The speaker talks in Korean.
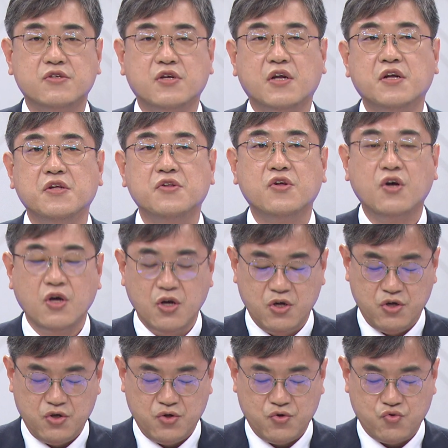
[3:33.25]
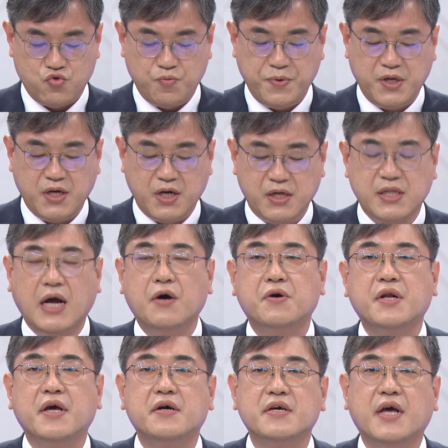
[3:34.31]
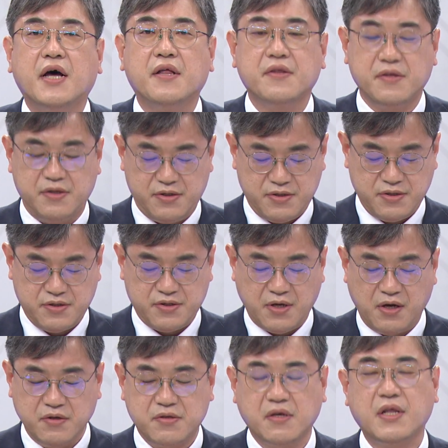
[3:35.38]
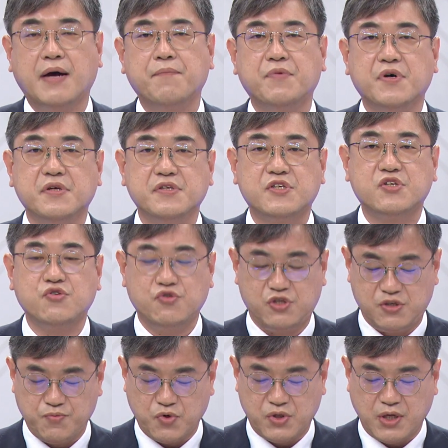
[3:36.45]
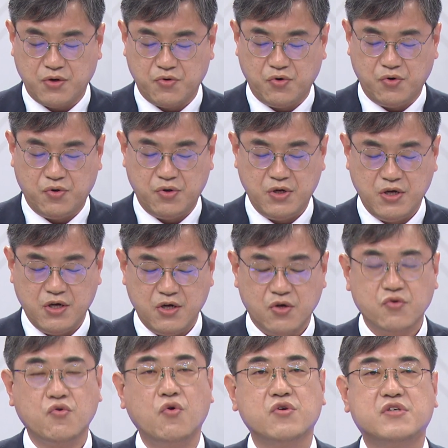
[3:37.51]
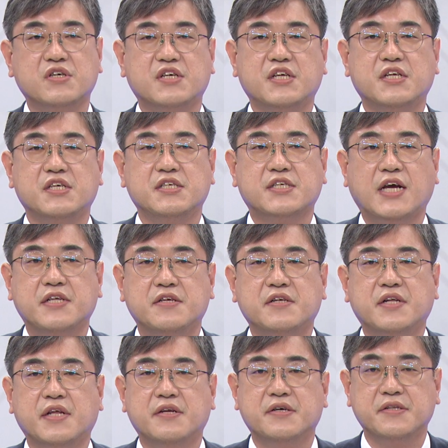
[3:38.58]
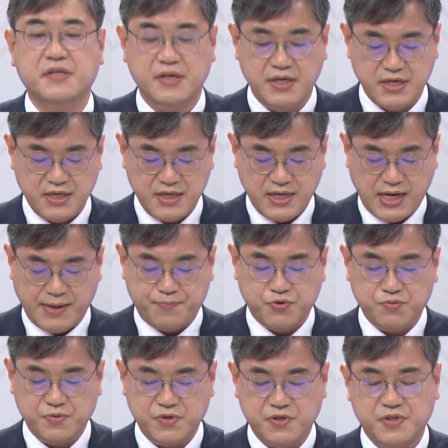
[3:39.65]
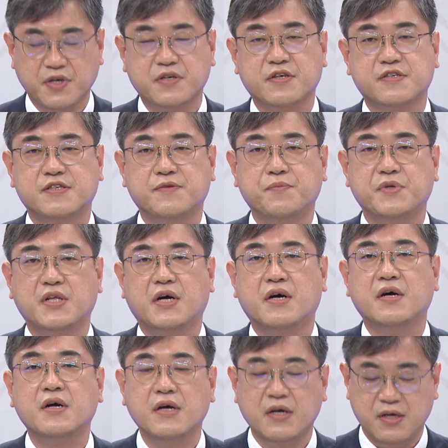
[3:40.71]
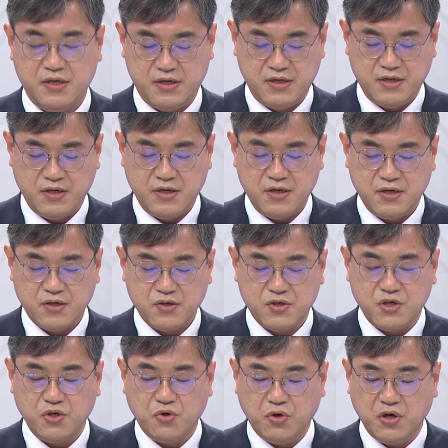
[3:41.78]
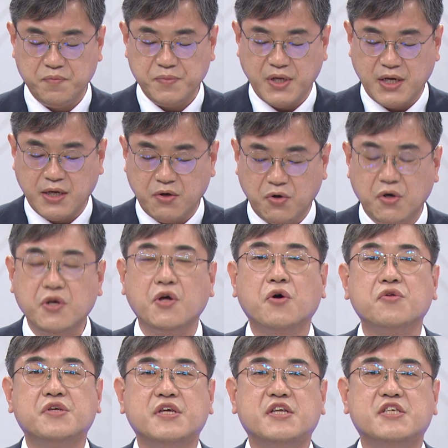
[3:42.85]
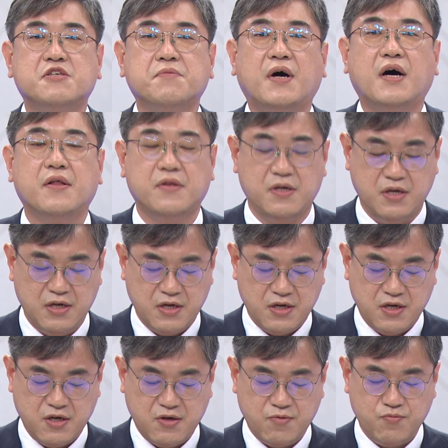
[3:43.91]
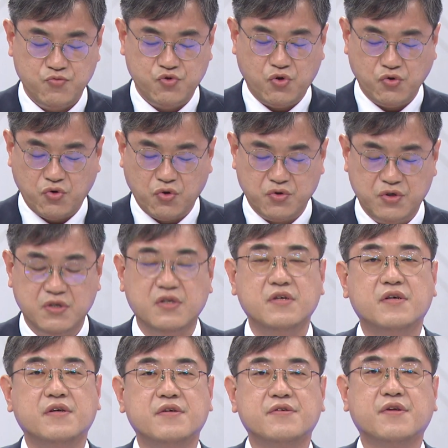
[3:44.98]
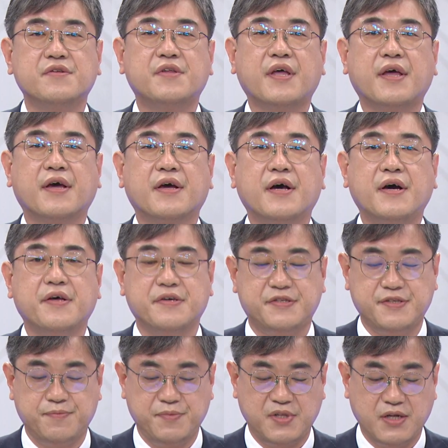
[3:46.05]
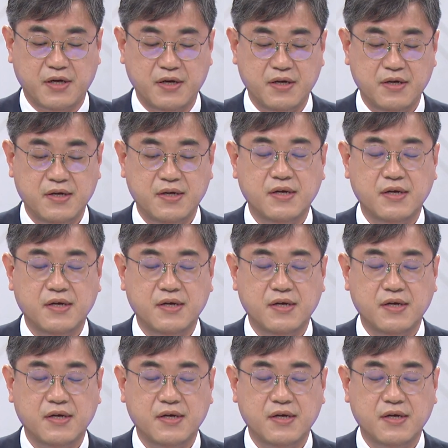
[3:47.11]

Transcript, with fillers: 저는 국민과 당원에 의한 경선 한번 치르지 못하고 공철이 좌절되는 아픔을 겪었습니다. 그리고 험난하고 어려운 길이지만 무소속을 선택하였습니다.